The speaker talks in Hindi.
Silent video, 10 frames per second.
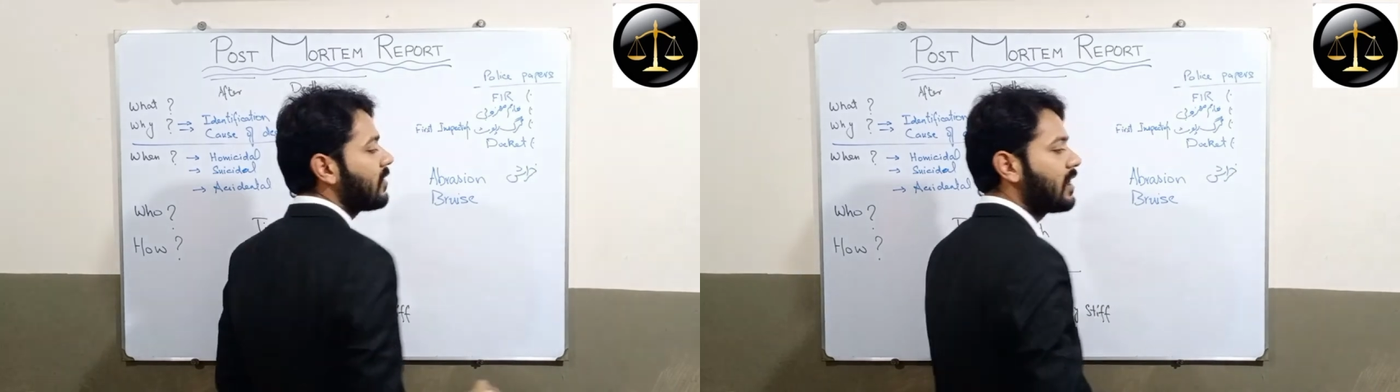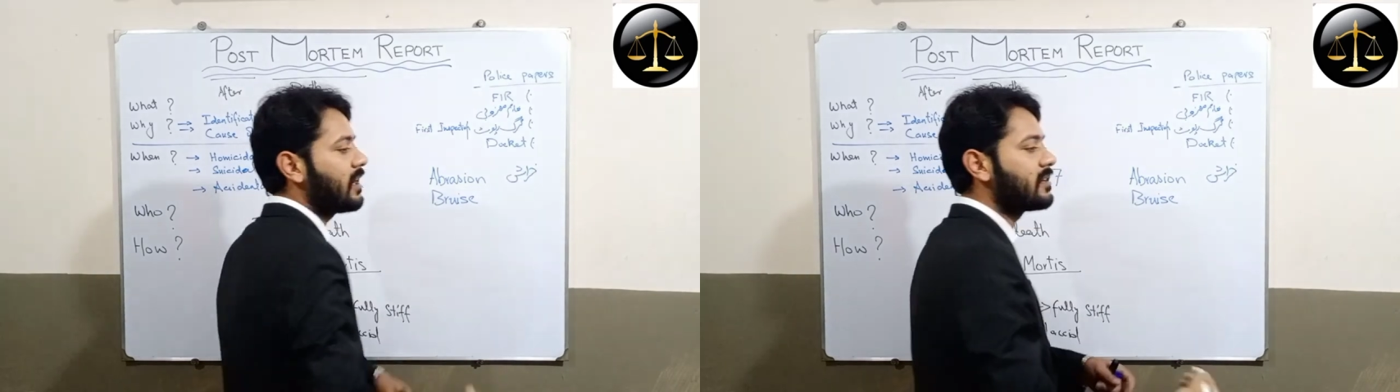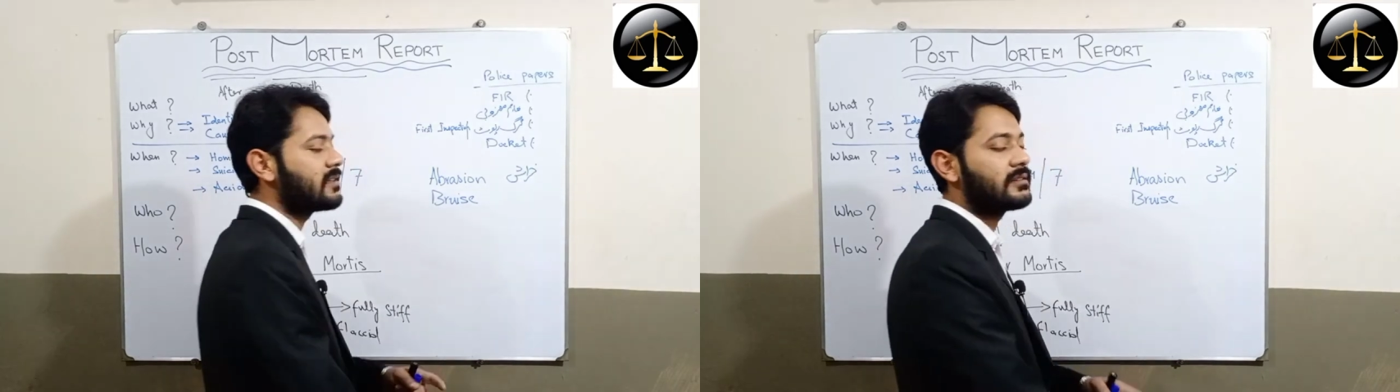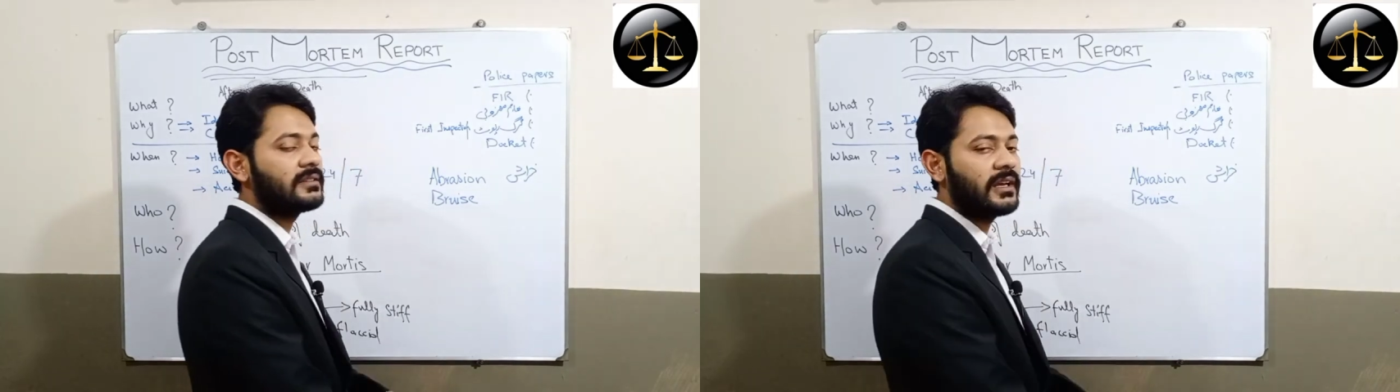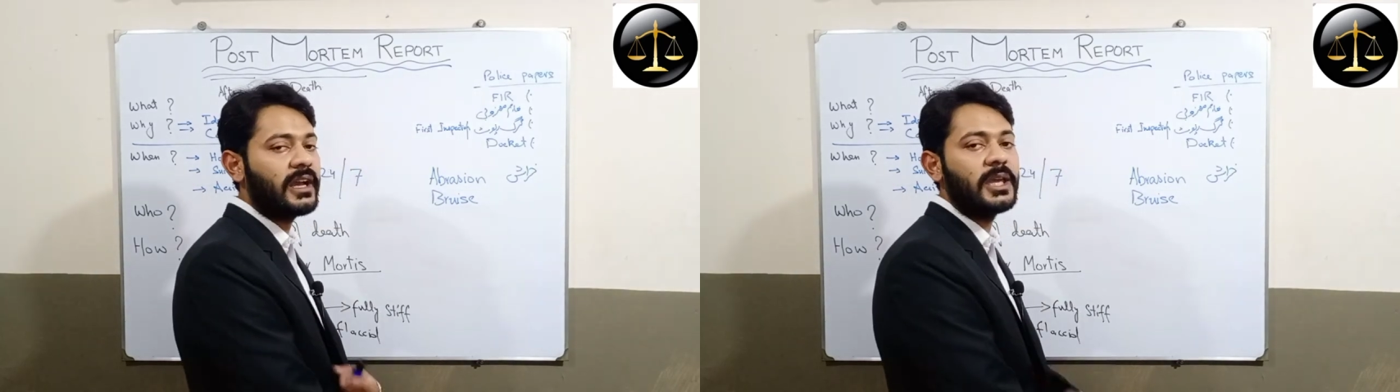को अगर लग
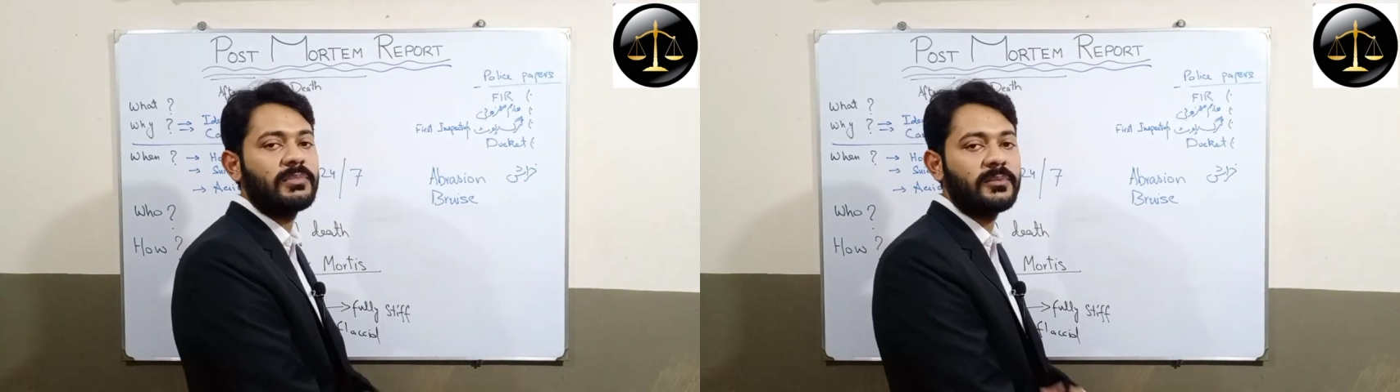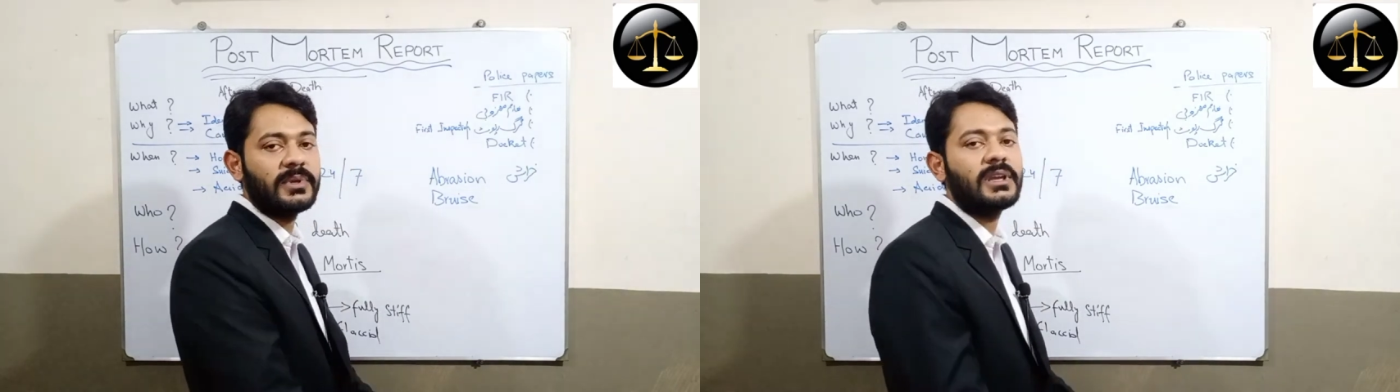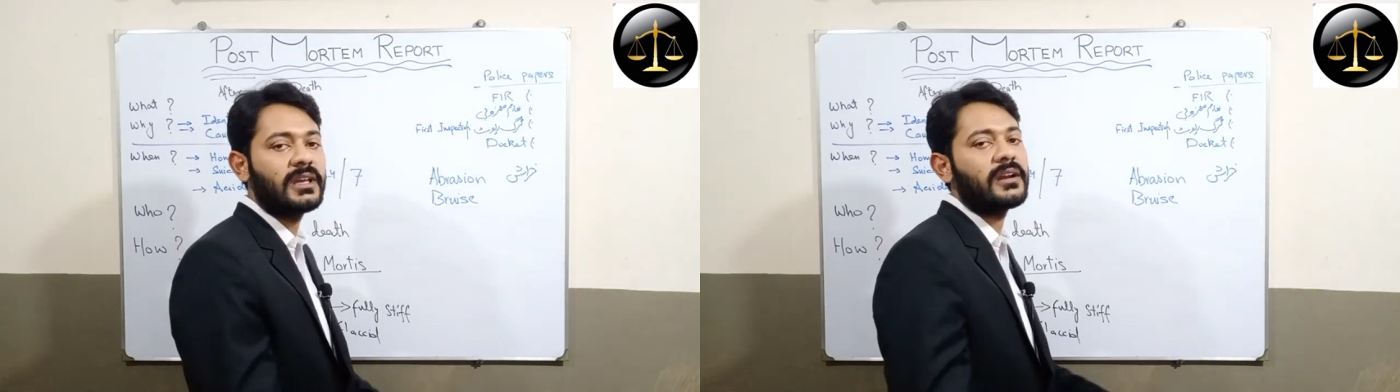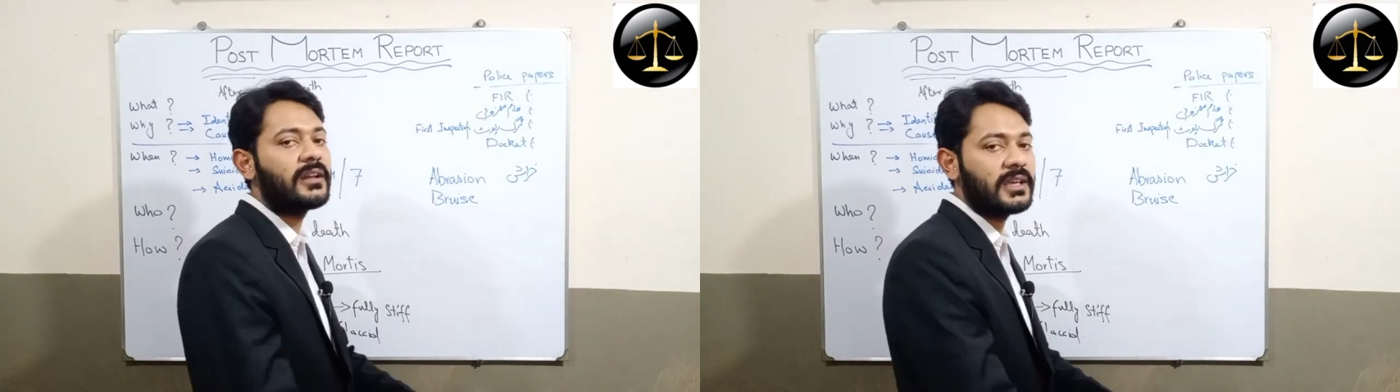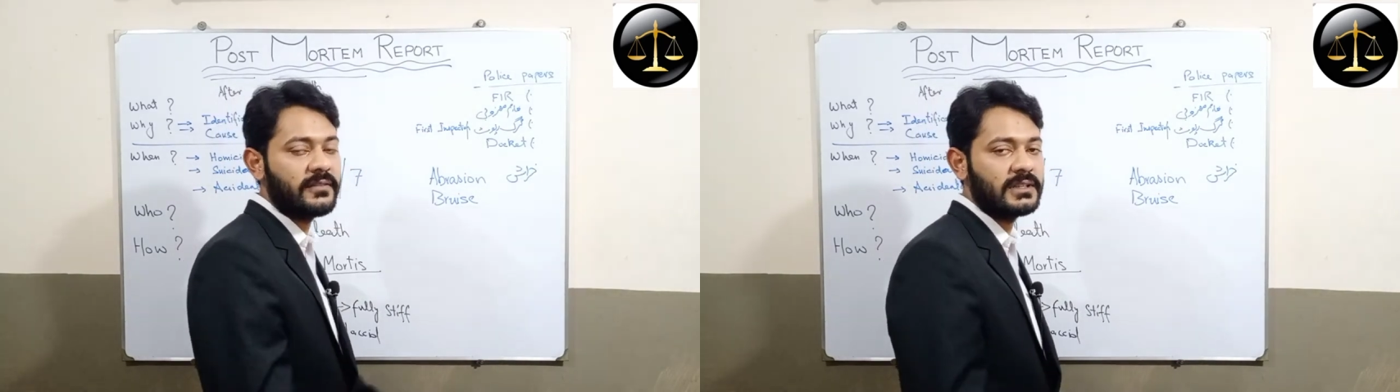जाती है कहीं पे भी
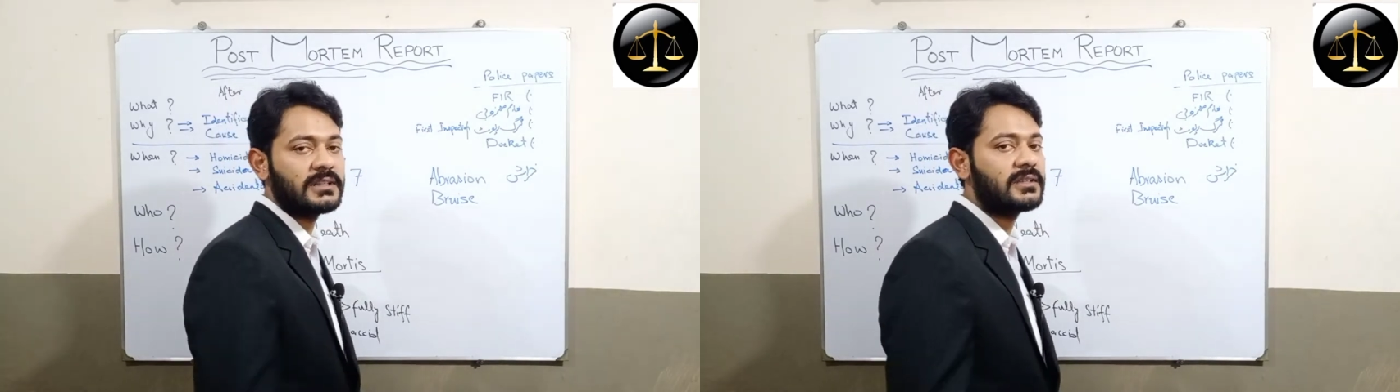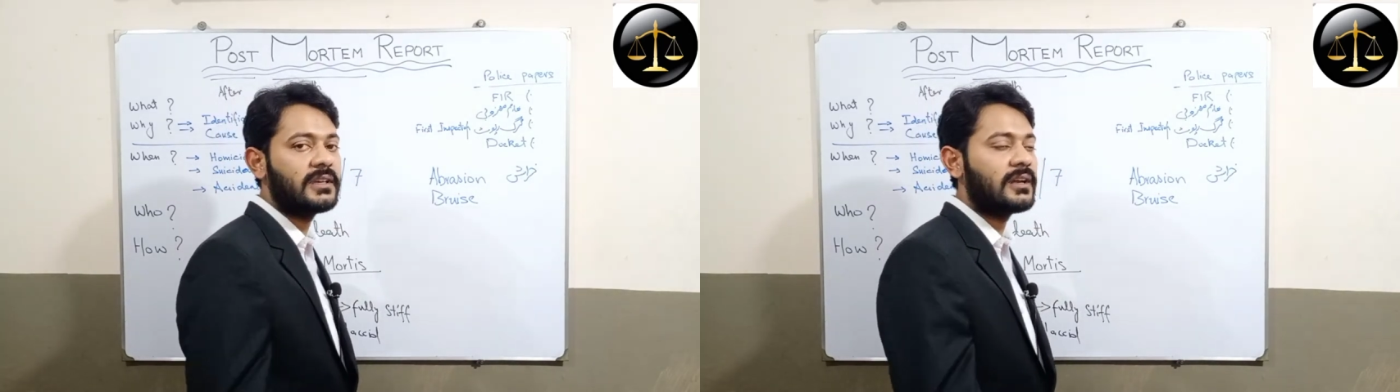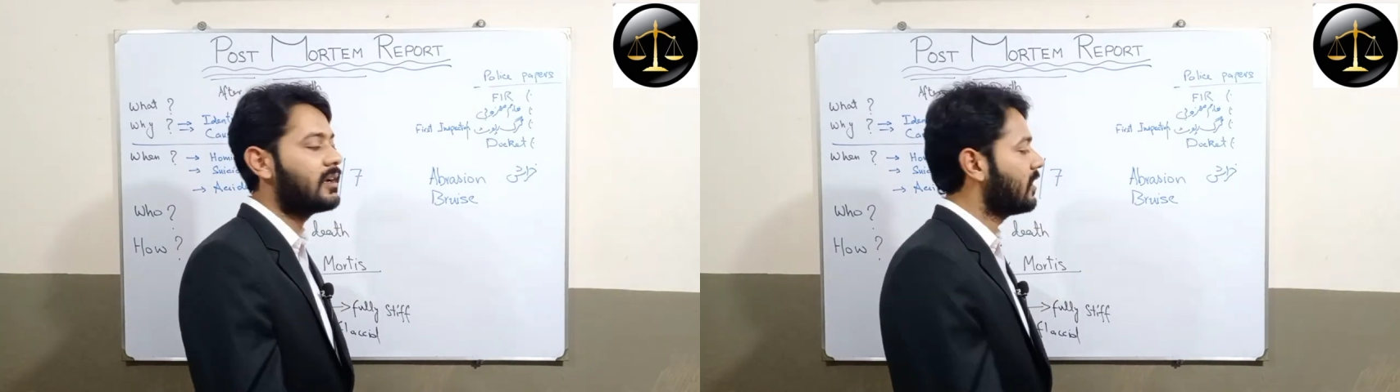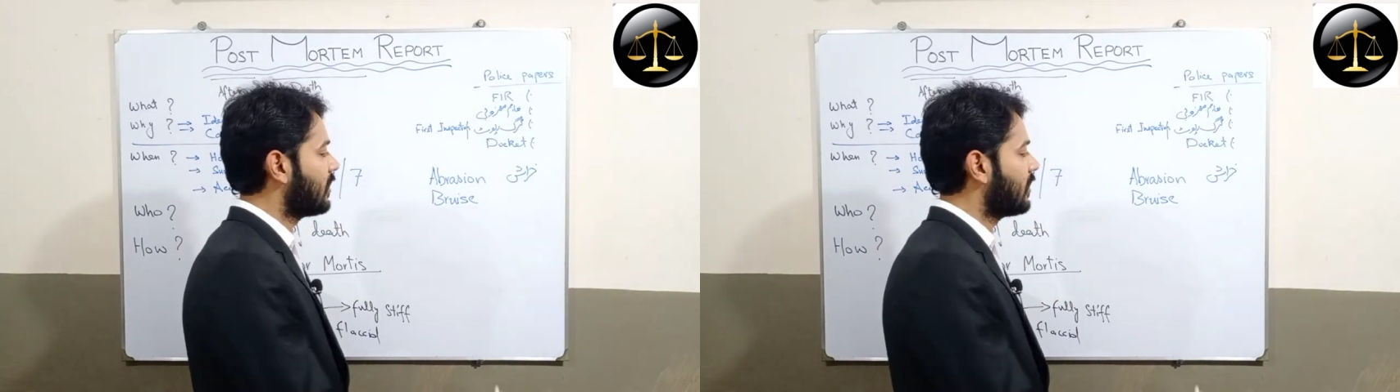गिरने की वजह से या